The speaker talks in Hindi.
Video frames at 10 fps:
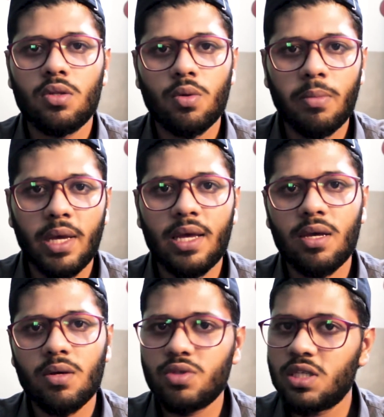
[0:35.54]
तो
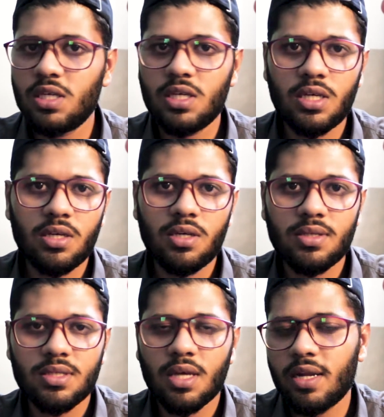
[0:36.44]
मैं उसी
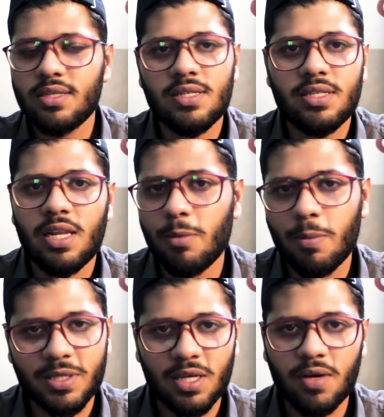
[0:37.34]
सारे सिलसिले में
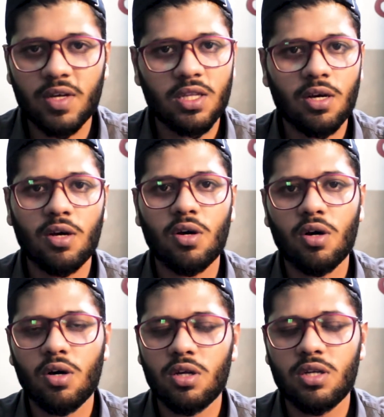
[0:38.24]
फंसा हुआ था
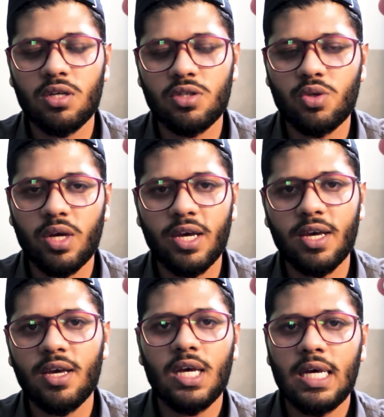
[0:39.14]
और जो
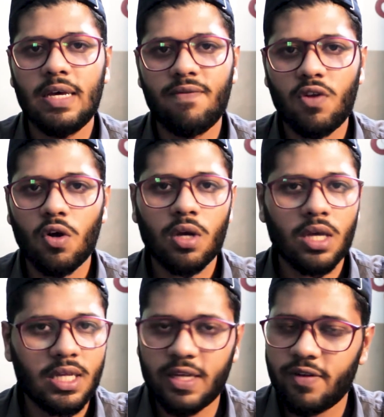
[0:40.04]
है व्लॉग
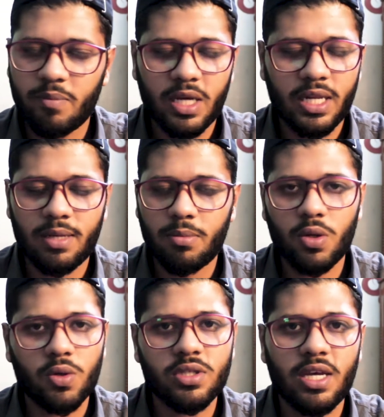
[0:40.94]
की तरफ मैंने
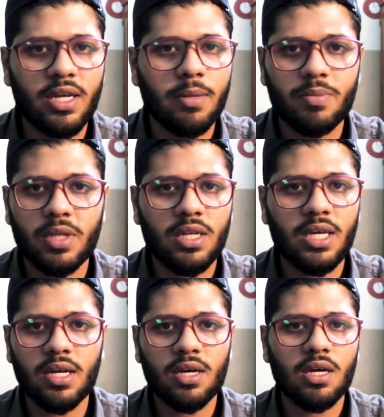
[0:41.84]
बिल्कुल जहन अपना
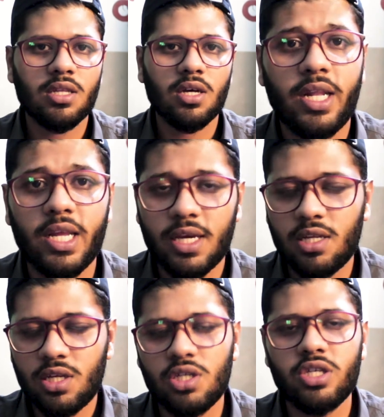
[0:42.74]
नहीं रखा था लेकिन
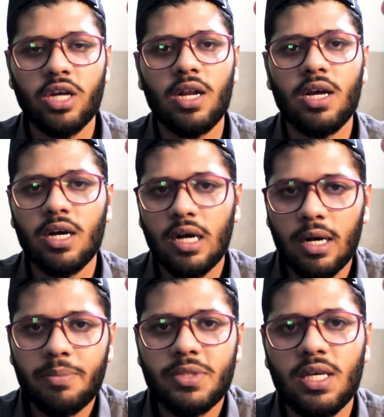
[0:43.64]
इन
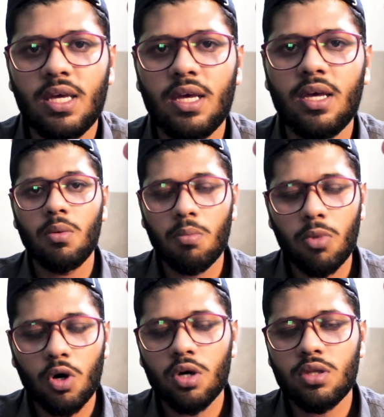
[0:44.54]
अब से
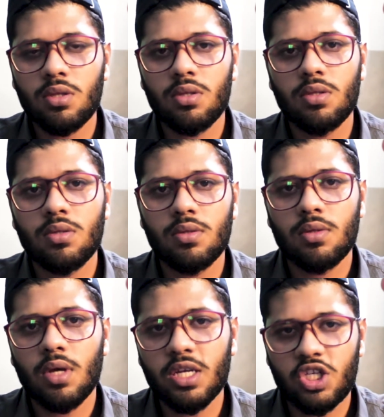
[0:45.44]
बहुत
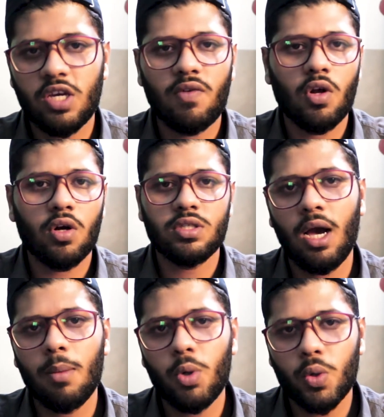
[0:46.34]
अच्छे व्लॉग्स
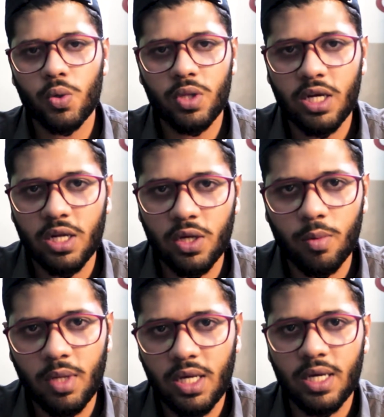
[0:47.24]
आप लोगों को देखने को
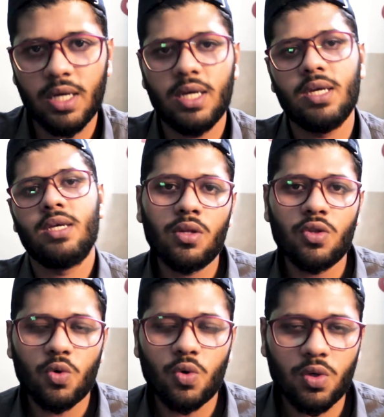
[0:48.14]
मिलेंगे
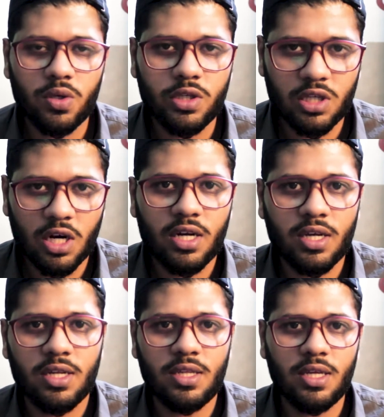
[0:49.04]
तो स्टार्ट
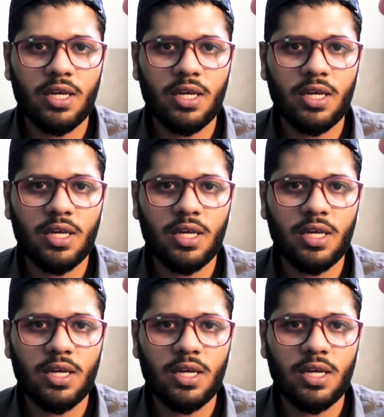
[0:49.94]
करते